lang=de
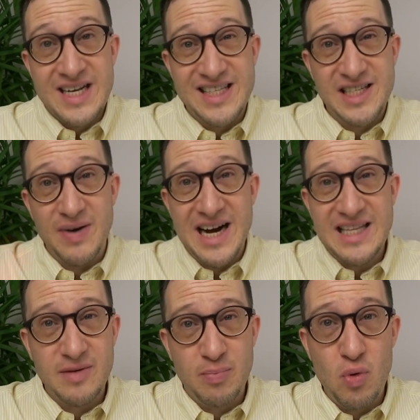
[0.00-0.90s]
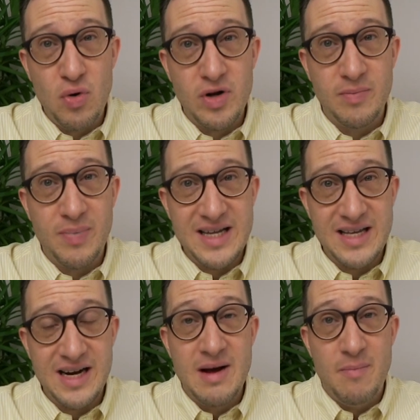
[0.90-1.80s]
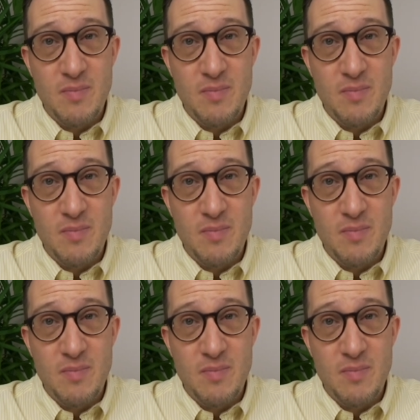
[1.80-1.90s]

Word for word: Zweiter Punkt bei der